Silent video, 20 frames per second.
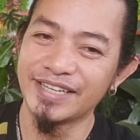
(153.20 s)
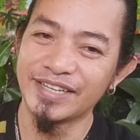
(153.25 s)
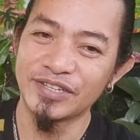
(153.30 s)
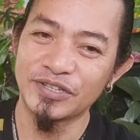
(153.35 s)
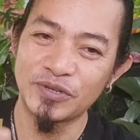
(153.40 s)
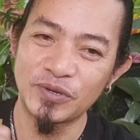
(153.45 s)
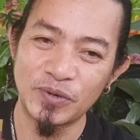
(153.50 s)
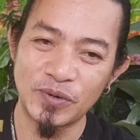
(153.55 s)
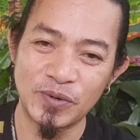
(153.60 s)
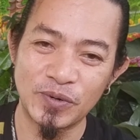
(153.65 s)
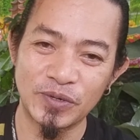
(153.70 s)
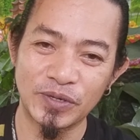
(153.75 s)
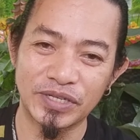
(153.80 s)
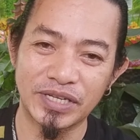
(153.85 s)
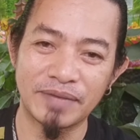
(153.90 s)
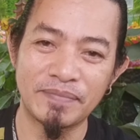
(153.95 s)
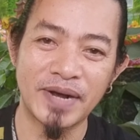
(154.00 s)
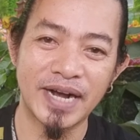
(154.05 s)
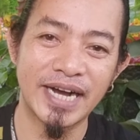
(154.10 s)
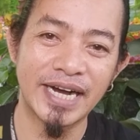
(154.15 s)
So
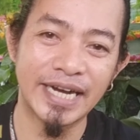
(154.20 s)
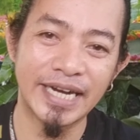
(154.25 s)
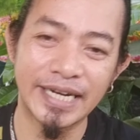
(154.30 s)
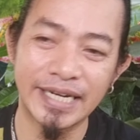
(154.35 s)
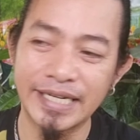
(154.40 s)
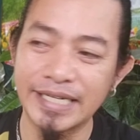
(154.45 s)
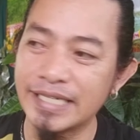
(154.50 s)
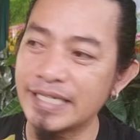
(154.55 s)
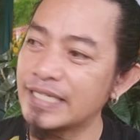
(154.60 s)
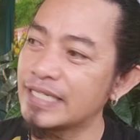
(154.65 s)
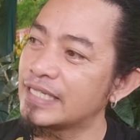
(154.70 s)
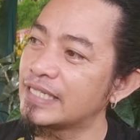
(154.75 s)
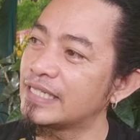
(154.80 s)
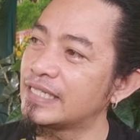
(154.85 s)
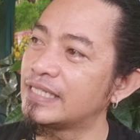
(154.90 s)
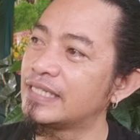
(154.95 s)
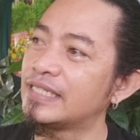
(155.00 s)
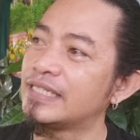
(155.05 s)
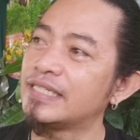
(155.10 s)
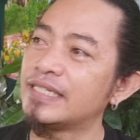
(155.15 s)
sa mga
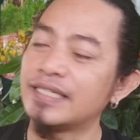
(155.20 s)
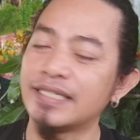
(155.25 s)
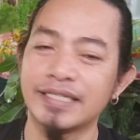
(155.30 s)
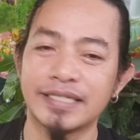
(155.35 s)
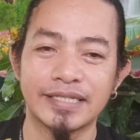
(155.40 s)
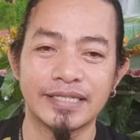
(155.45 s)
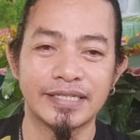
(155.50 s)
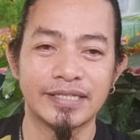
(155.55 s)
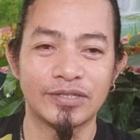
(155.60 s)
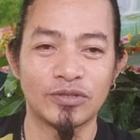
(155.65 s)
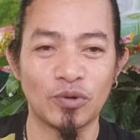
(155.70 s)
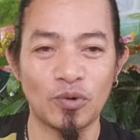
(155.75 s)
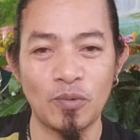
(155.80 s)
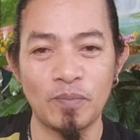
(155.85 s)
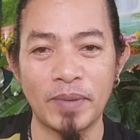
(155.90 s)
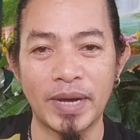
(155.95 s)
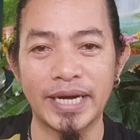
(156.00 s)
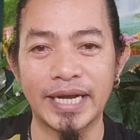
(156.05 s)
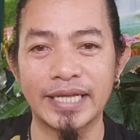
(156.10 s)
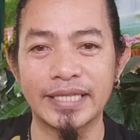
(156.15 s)

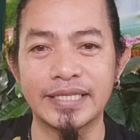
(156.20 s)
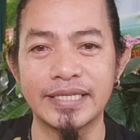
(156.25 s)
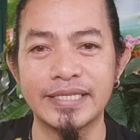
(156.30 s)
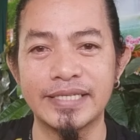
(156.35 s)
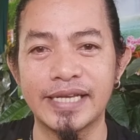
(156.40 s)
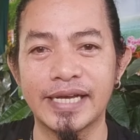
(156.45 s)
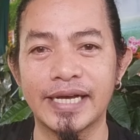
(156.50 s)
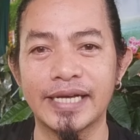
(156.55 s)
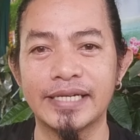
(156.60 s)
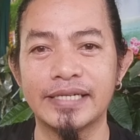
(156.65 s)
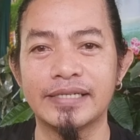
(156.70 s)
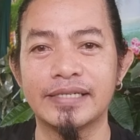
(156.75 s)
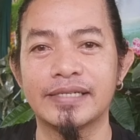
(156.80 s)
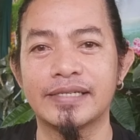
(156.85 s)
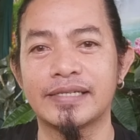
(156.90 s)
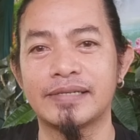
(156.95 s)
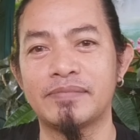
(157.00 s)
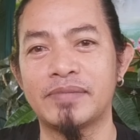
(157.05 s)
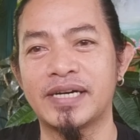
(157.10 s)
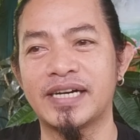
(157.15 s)
trupa natin dyan,
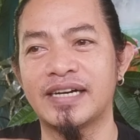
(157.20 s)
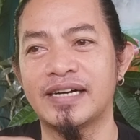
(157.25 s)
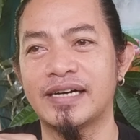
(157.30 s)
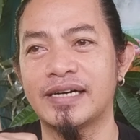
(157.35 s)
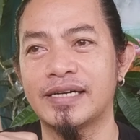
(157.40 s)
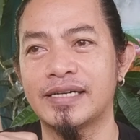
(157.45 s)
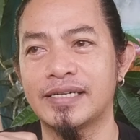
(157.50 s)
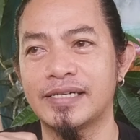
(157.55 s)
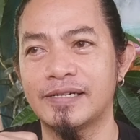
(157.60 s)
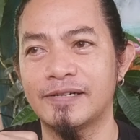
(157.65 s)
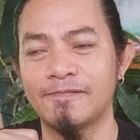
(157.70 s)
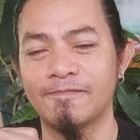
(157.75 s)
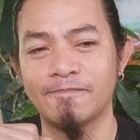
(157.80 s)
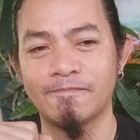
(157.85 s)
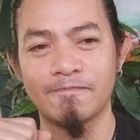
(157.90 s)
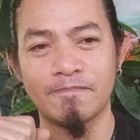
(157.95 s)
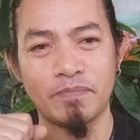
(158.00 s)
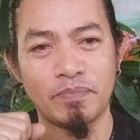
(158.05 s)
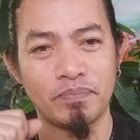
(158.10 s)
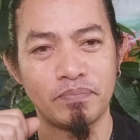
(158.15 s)
sa mga
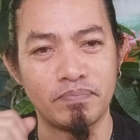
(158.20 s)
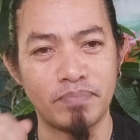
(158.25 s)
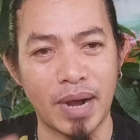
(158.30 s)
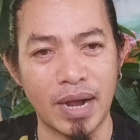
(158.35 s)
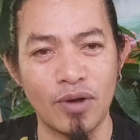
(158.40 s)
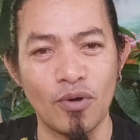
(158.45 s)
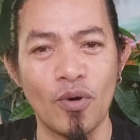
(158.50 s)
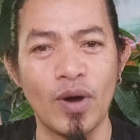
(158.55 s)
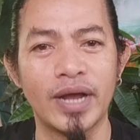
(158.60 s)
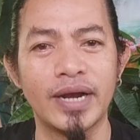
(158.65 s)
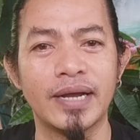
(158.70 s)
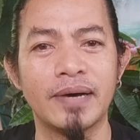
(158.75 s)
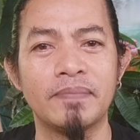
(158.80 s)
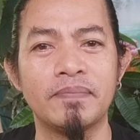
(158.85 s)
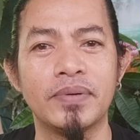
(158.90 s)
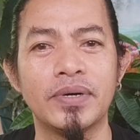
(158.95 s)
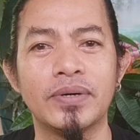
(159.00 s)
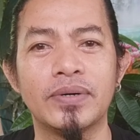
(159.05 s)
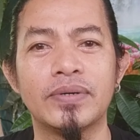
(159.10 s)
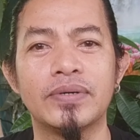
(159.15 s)
baguhan lang
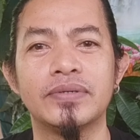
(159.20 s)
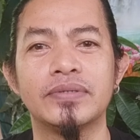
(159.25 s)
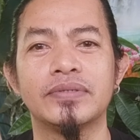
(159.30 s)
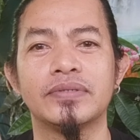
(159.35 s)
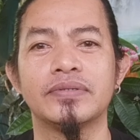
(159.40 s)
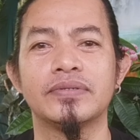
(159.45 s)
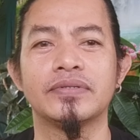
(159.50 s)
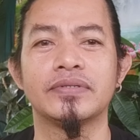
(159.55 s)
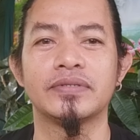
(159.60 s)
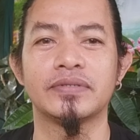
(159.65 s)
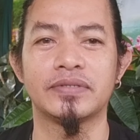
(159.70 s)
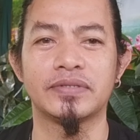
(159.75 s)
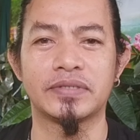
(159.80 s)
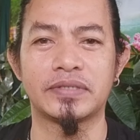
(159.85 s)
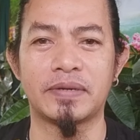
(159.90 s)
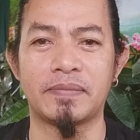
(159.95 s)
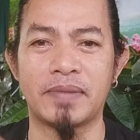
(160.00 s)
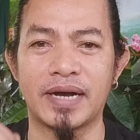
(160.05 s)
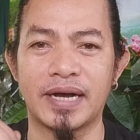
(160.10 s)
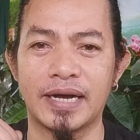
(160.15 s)
po,
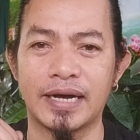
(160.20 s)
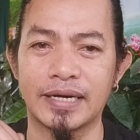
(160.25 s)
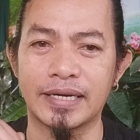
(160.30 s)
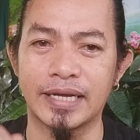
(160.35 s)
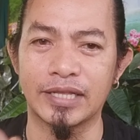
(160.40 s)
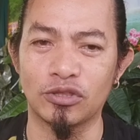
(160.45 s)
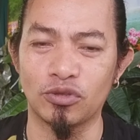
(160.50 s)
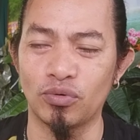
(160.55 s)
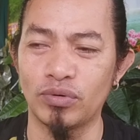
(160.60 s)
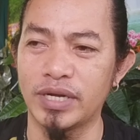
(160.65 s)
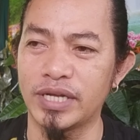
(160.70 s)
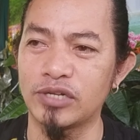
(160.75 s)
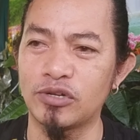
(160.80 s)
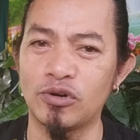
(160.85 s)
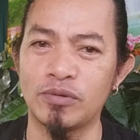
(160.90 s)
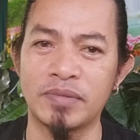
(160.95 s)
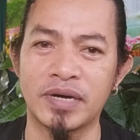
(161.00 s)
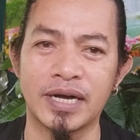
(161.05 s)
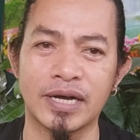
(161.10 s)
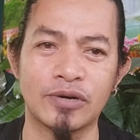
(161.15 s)
sa mga katulad
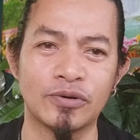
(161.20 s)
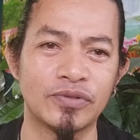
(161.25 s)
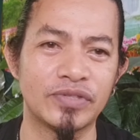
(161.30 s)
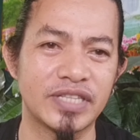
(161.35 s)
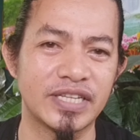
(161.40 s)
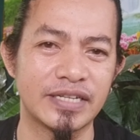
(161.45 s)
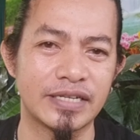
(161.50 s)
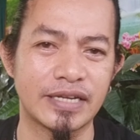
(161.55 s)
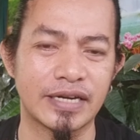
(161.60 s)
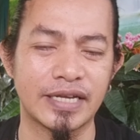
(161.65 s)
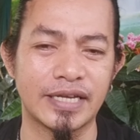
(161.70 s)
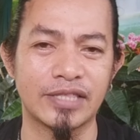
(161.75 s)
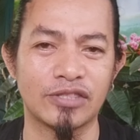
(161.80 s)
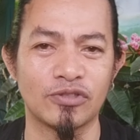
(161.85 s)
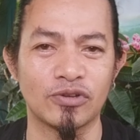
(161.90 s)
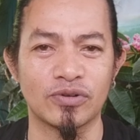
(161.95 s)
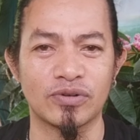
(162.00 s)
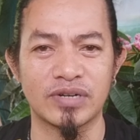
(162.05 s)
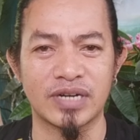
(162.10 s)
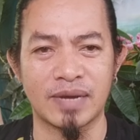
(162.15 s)
ko mga content
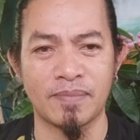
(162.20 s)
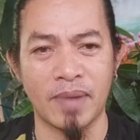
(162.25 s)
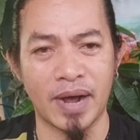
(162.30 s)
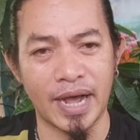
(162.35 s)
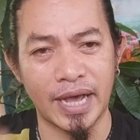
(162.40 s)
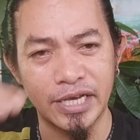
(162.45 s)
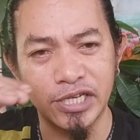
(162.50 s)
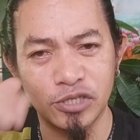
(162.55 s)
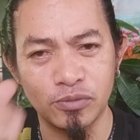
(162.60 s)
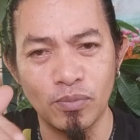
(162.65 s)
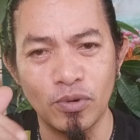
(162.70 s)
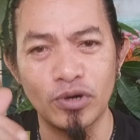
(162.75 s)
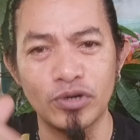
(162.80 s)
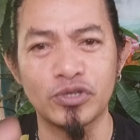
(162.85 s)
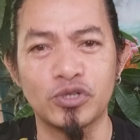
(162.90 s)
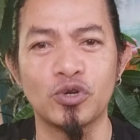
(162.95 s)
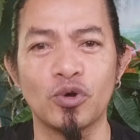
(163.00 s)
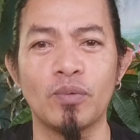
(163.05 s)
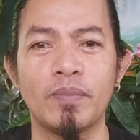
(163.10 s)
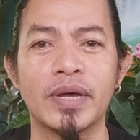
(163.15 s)
creator na mga small
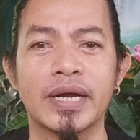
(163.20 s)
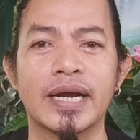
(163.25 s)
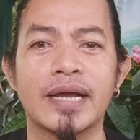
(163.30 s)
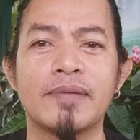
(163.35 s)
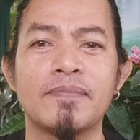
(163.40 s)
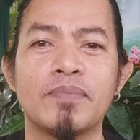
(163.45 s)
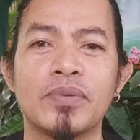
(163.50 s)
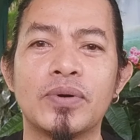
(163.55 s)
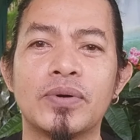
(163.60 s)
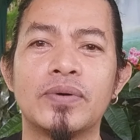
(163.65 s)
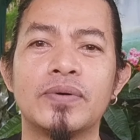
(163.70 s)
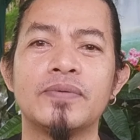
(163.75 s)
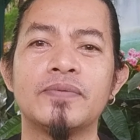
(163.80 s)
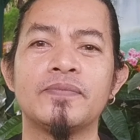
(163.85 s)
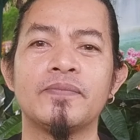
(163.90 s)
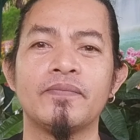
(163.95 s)
YouTuber lang po.